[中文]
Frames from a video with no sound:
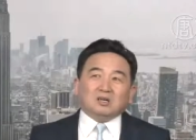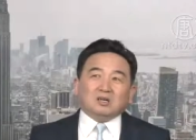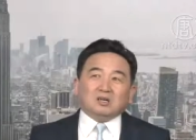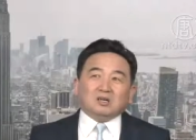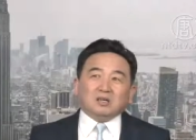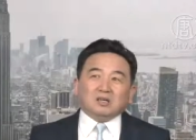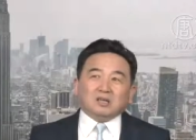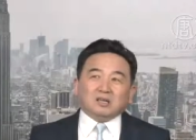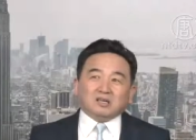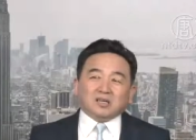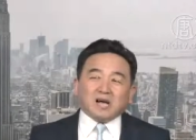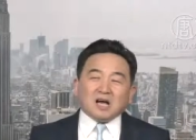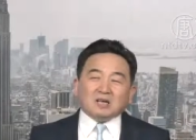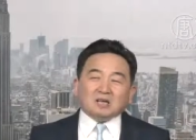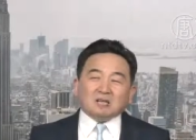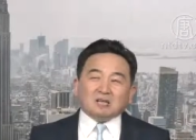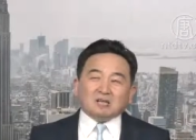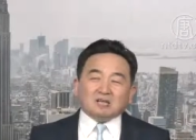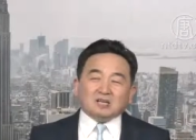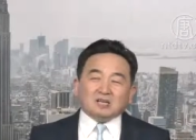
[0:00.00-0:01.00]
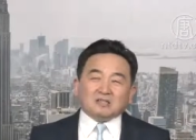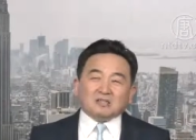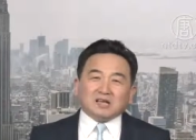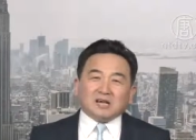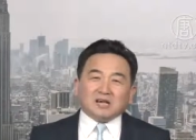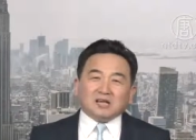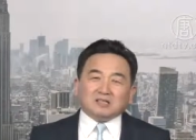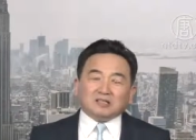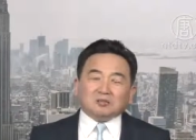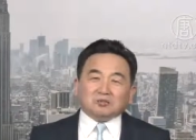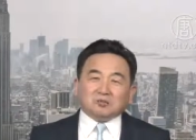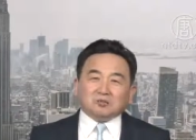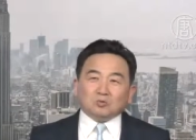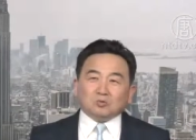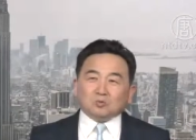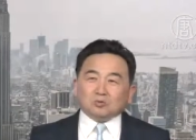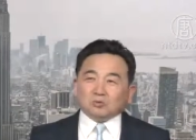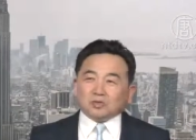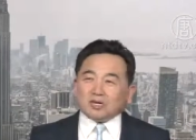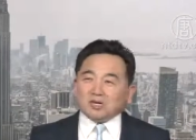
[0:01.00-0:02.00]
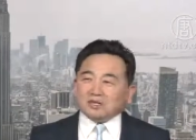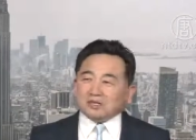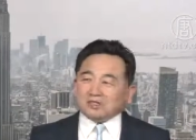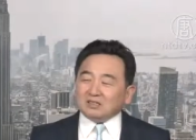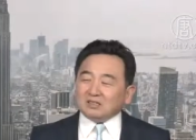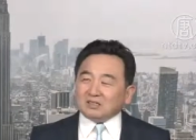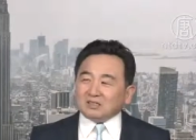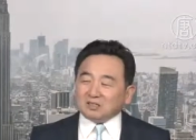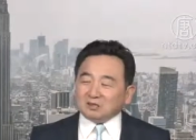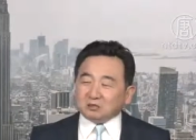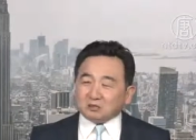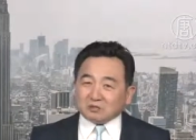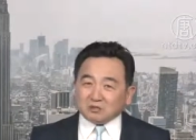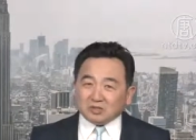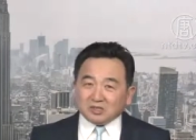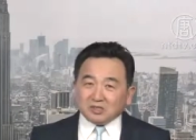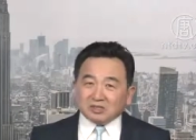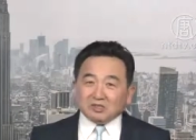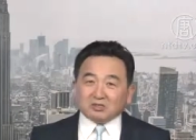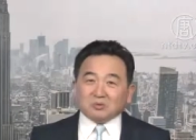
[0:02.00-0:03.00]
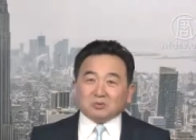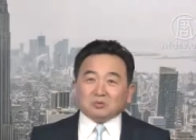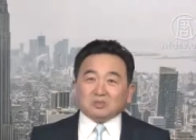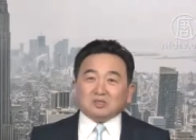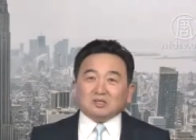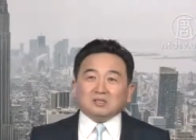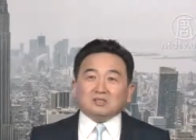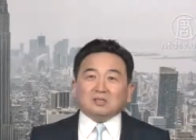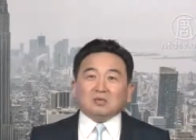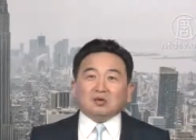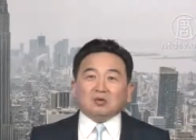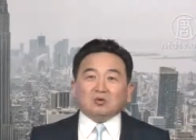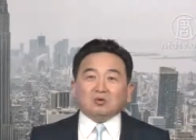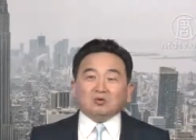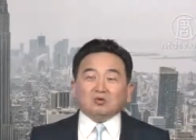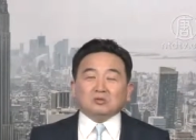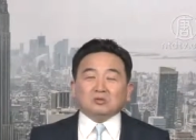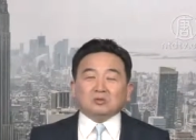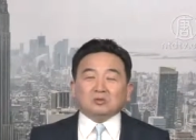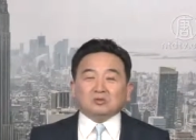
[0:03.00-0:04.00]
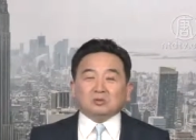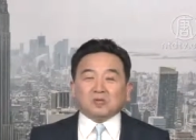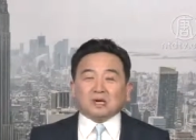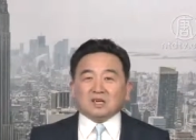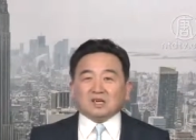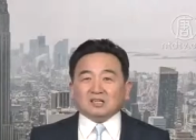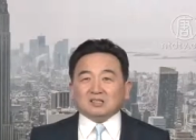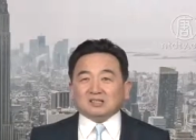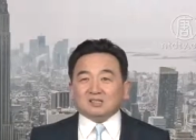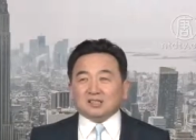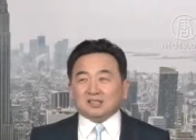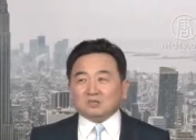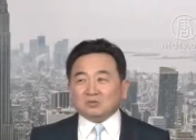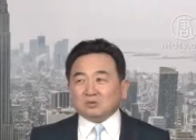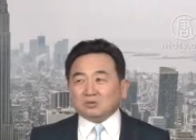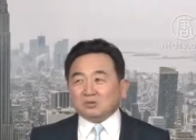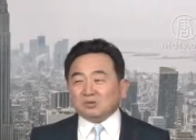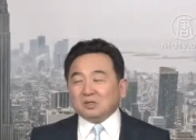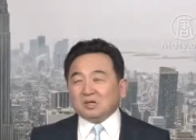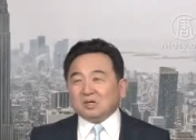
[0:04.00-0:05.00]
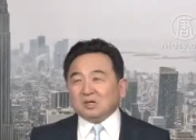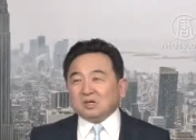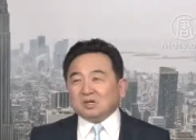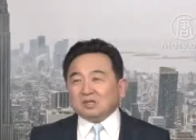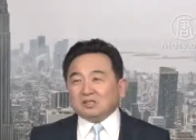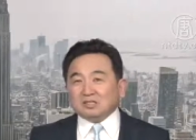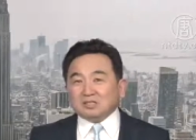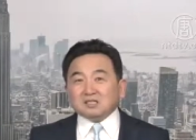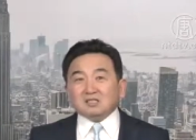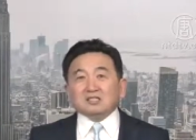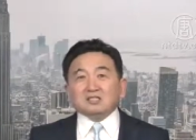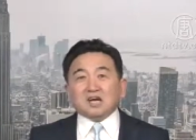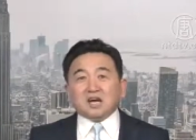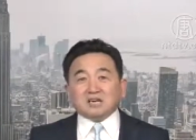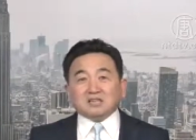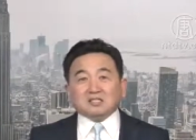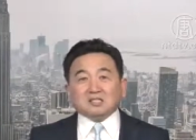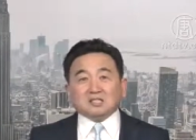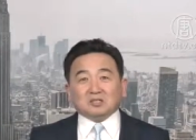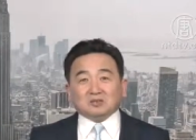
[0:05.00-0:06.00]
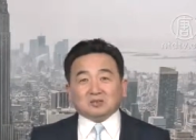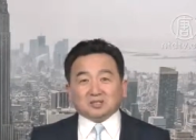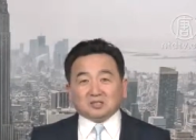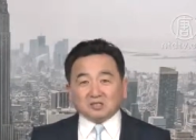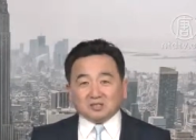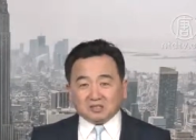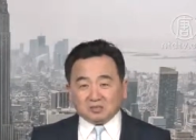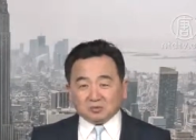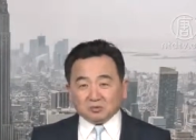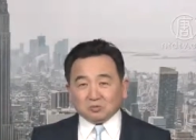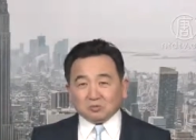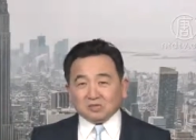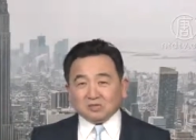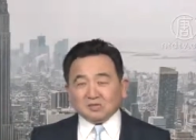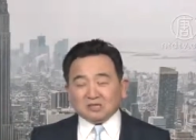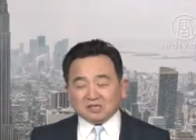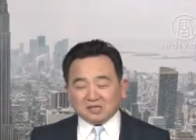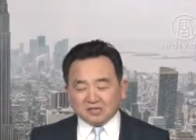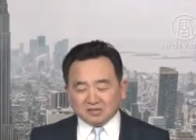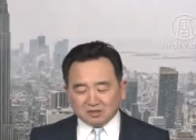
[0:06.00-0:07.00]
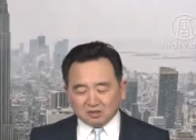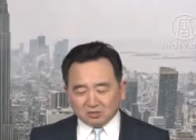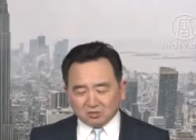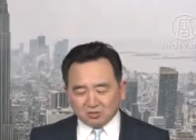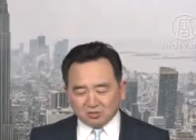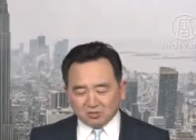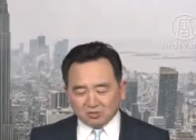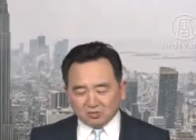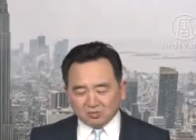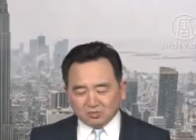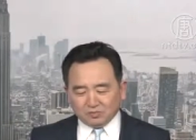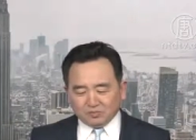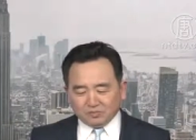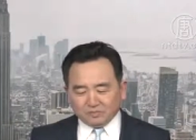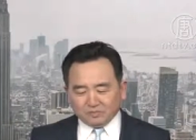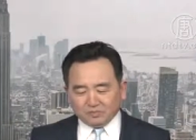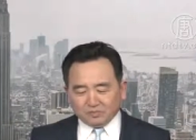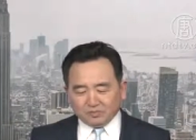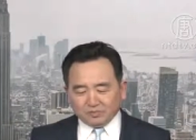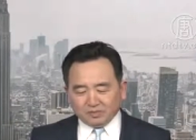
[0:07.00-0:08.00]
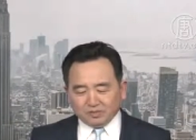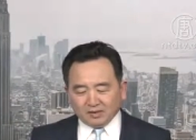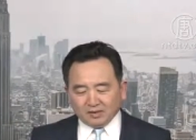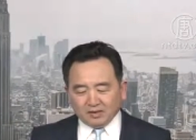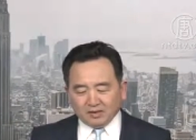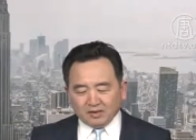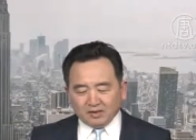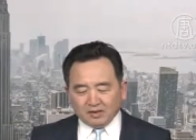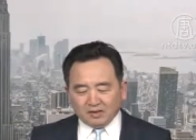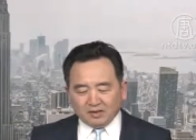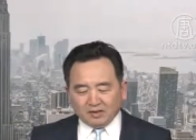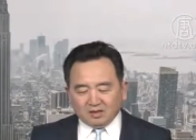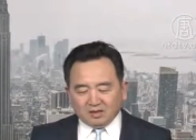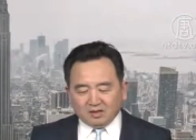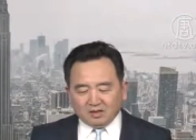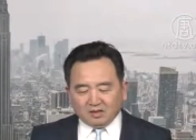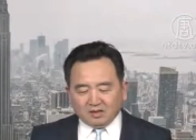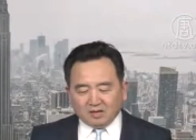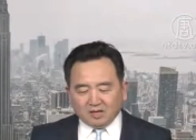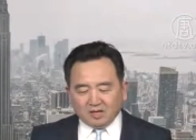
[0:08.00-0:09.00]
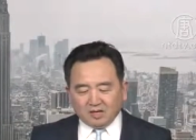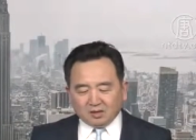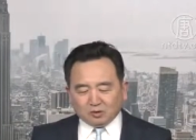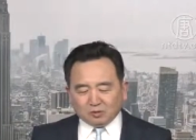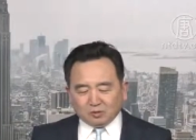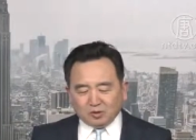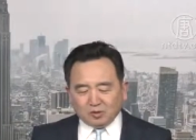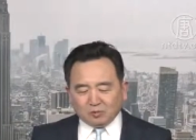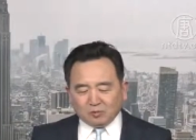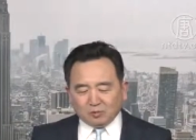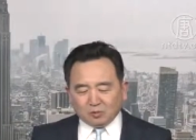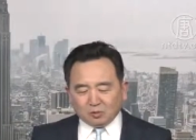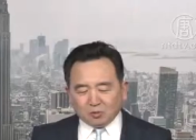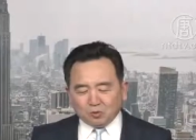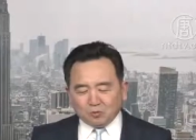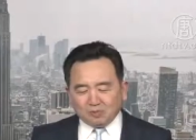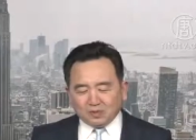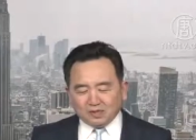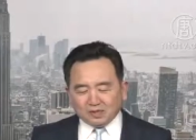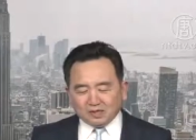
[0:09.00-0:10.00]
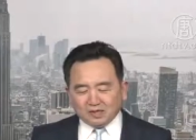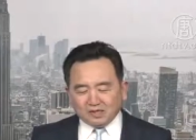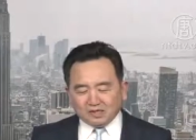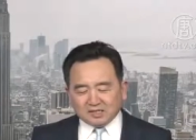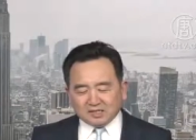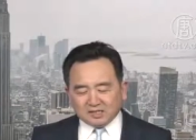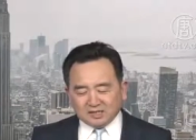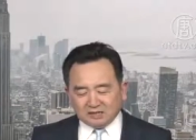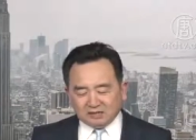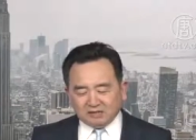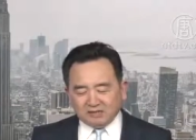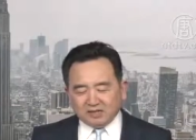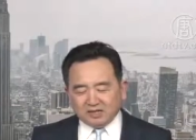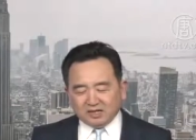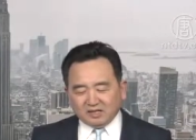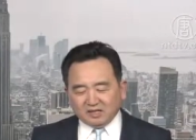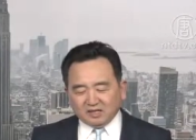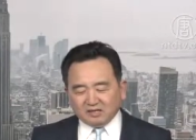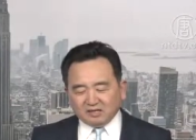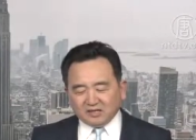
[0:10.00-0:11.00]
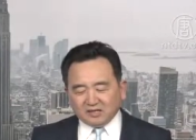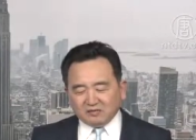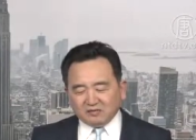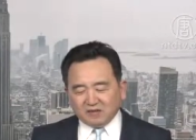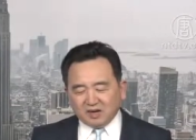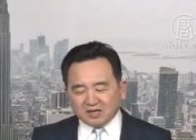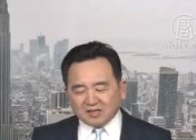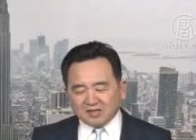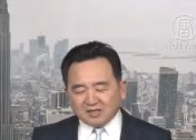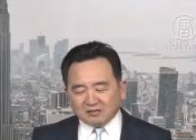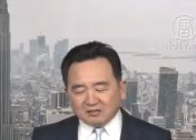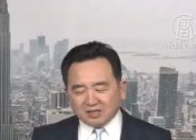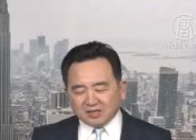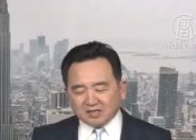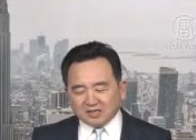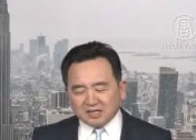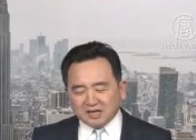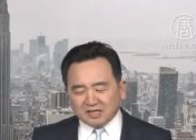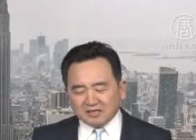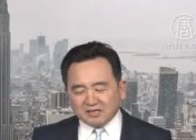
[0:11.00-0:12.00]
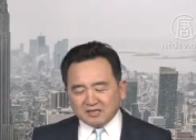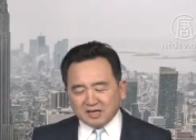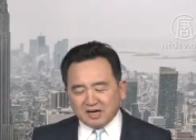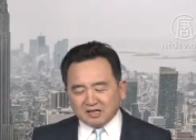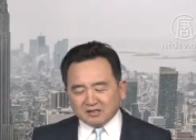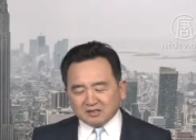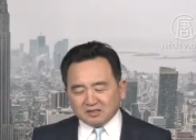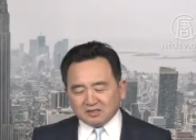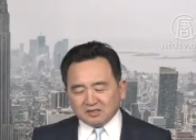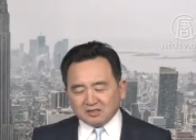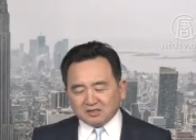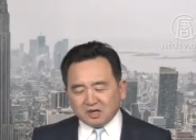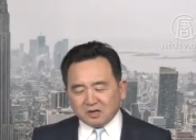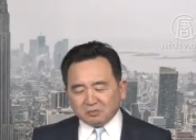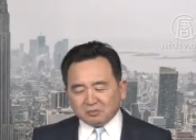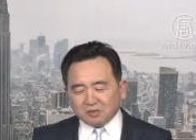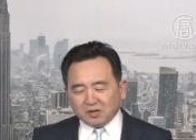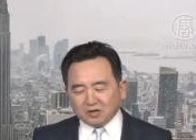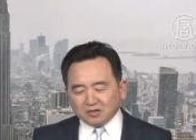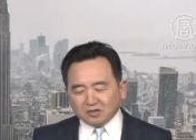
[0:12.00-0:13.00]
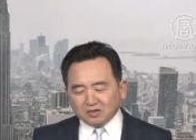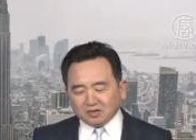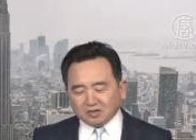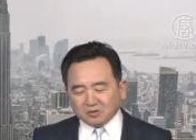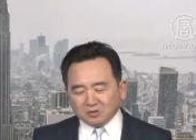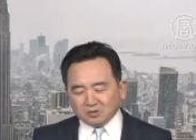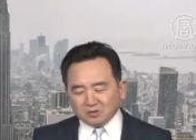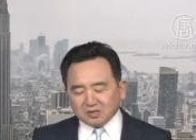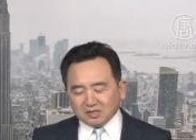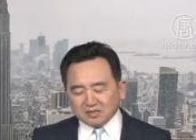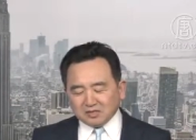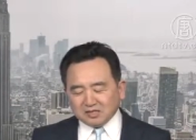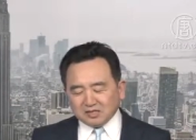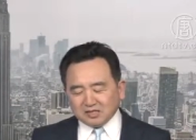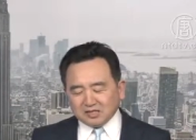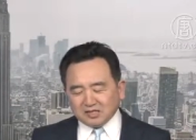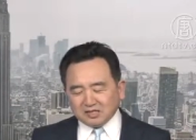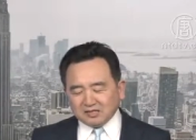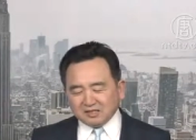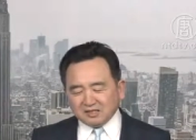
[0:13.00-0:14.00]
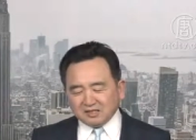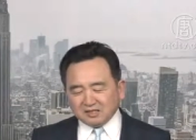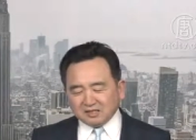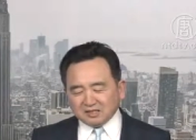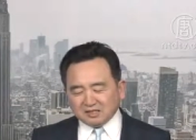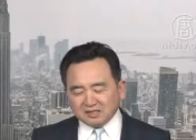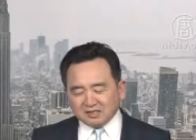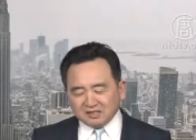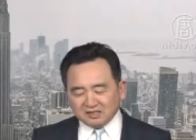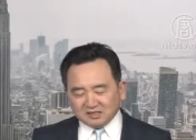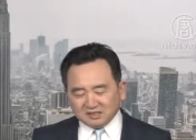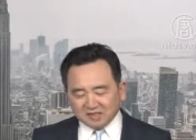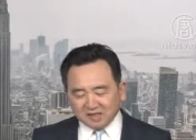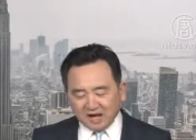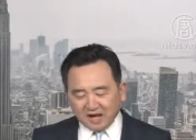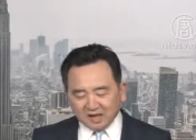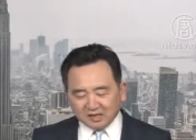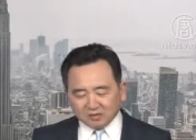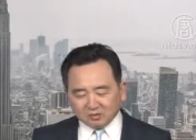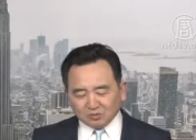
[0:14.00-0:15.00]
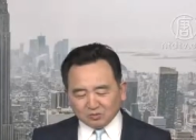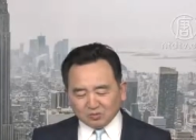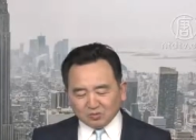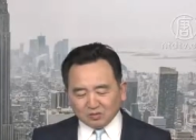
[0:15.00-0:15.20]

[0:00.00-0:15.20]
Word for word: 因为他定在了中共的社会主义制度跟欧洲的这种。 正常社会制度之间的冲突，呃，对不公平的行为、侵犯人权现象，至少表现出更坚定的抵制态度。